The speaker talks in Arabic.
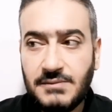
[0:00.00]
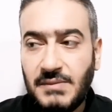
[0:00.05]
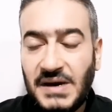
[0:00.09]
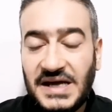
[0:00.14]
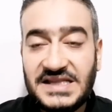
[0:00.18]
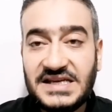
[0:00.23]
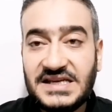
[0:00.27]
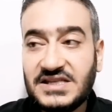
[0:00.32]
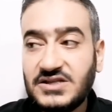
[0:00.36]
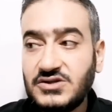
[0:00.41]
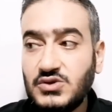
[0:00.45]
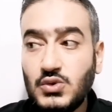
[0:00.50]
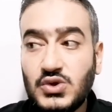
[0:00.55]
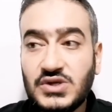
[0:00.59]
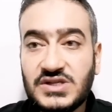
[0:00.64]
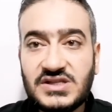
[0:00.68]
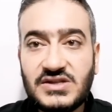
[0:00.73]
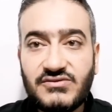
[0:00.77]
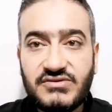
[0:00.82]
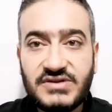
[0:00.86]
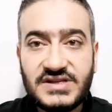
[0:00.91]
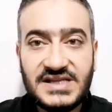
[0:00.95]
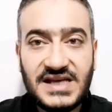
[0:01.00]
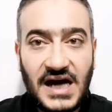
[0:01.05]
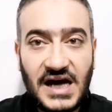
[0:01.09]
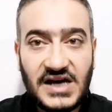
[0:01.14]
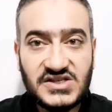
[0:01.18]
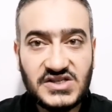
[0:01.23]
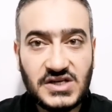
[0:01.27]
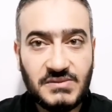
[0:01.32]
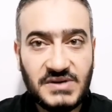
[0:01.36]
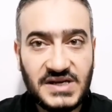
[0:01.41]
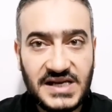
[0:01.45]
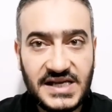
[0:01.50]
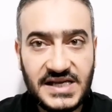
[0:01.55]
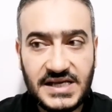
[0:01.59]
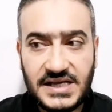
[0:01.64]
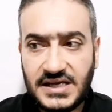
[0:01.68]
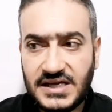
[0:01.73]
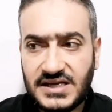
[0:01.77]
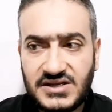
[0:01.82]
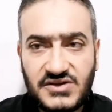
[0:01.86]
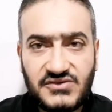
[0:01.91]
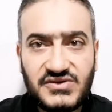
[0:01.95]
بعد كده تقول الطفل ده عصبي
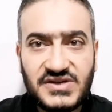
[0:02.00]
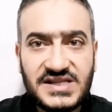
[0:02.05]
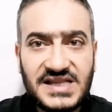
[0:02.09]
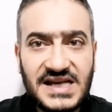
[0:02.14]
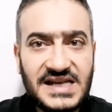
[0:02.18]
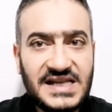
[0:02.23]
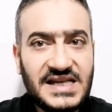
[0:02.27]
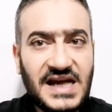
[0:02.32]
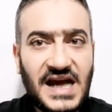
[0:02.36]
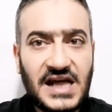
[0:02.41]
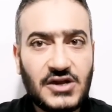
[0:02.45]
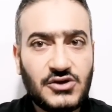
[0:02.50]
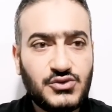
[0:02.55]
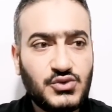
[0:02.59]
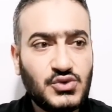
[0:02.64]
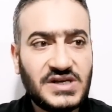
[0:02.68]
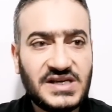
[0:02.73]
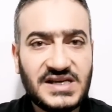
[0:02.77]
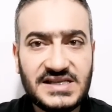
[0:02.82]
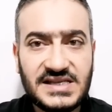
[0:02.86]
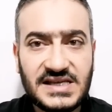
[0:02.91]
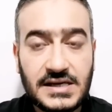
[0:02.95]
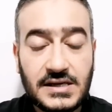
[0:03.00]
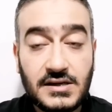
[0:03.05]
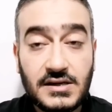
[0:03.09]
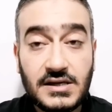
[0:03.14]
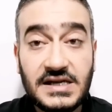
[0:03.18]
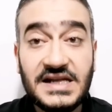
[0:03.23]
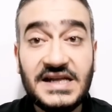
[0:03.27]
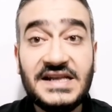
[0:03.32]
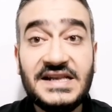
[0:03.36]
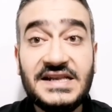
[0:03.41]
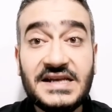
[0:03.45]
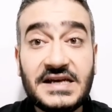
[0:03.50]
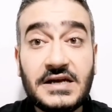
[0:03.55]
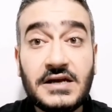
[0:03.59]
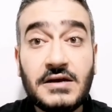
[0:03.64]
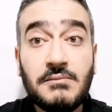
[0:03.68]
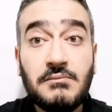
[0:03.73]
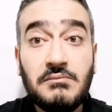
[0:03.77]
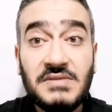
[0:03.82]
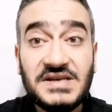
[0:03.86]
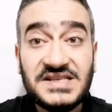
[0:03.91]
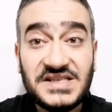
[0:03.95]
ليه الطفل ده ليه على طول كده لانك
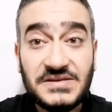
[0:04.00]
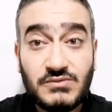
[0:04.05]
ما